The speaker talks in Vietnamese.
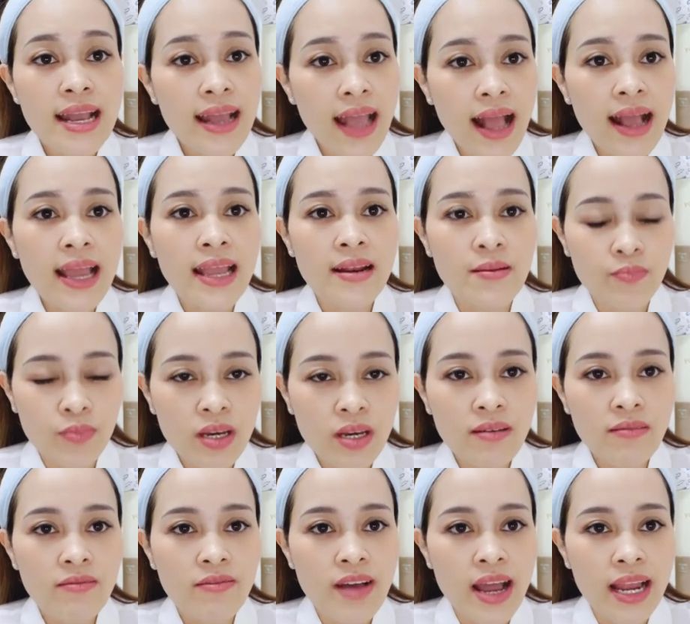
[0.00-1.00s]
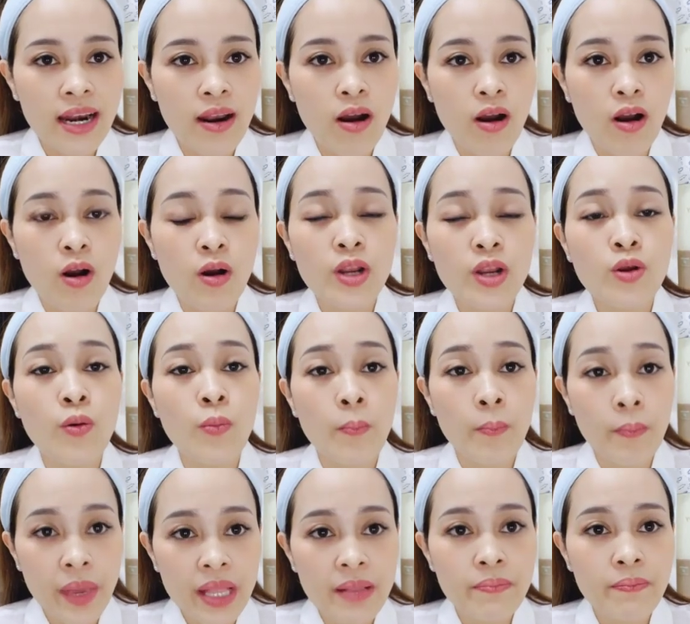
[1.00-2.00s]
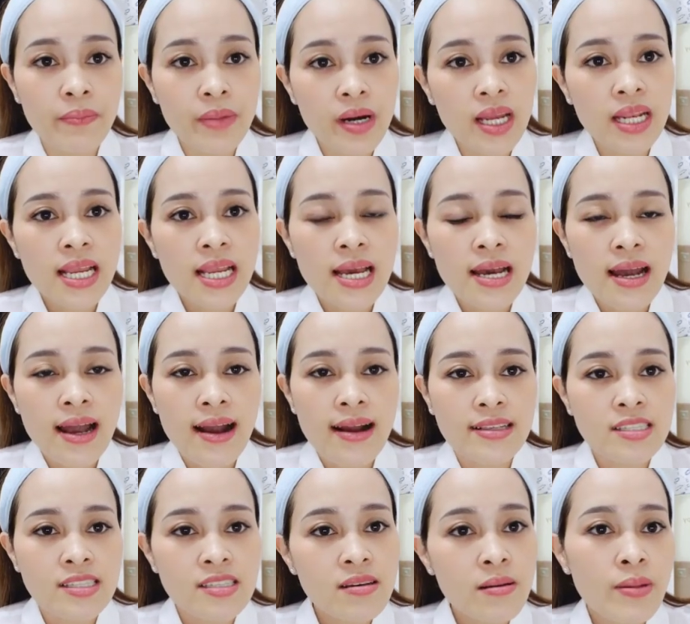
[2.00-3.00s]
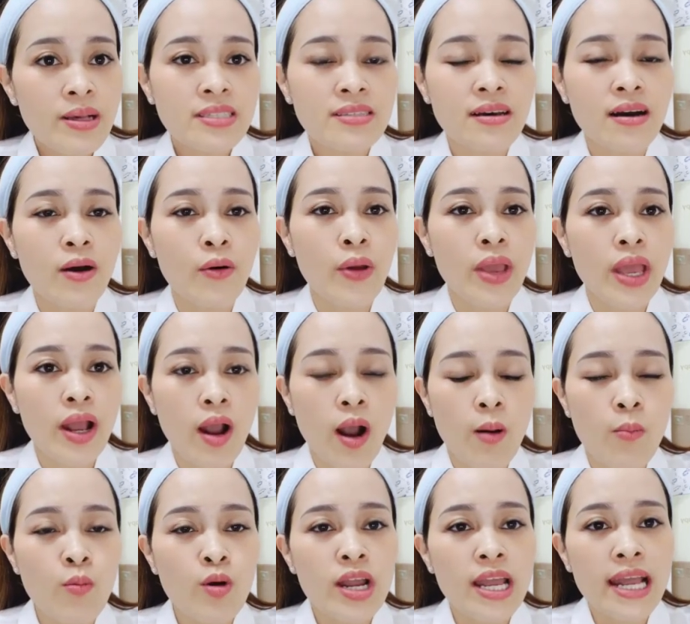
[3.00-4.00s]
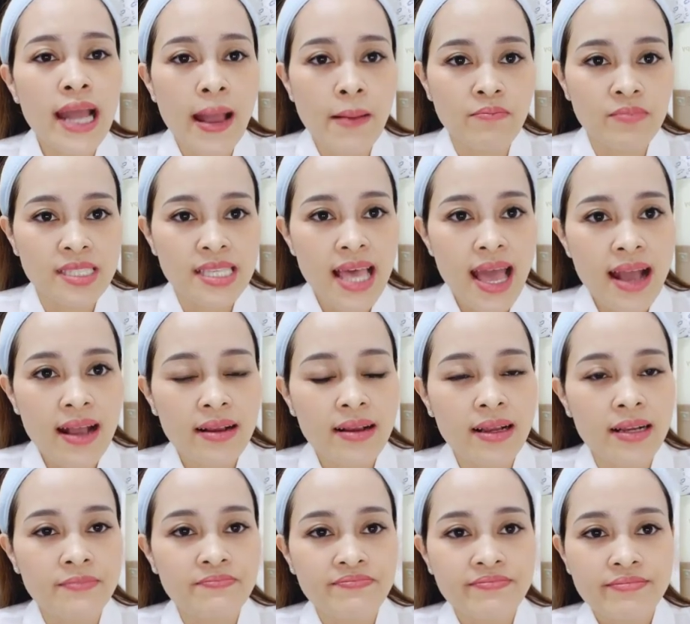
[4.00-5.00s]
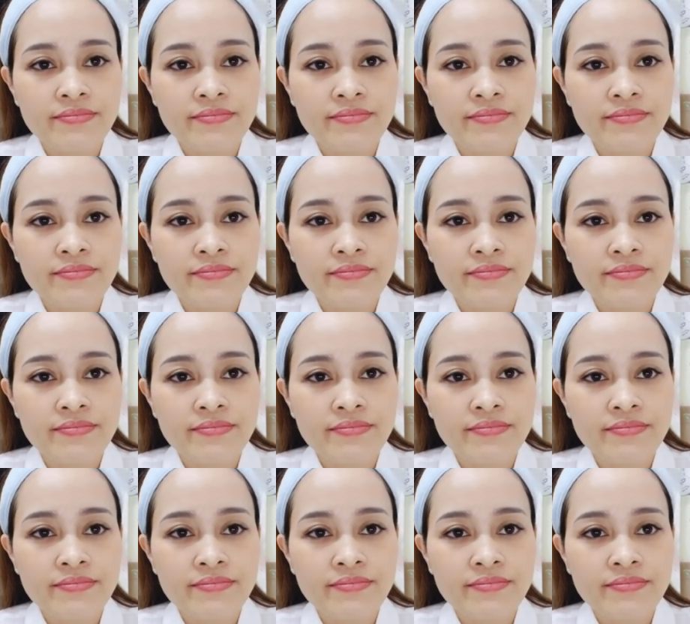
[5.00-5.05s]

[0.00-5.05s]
căng ngay lập tức và nó có cái độ mịn mướt à, chưa bao giờ huế có một cái cảm giác là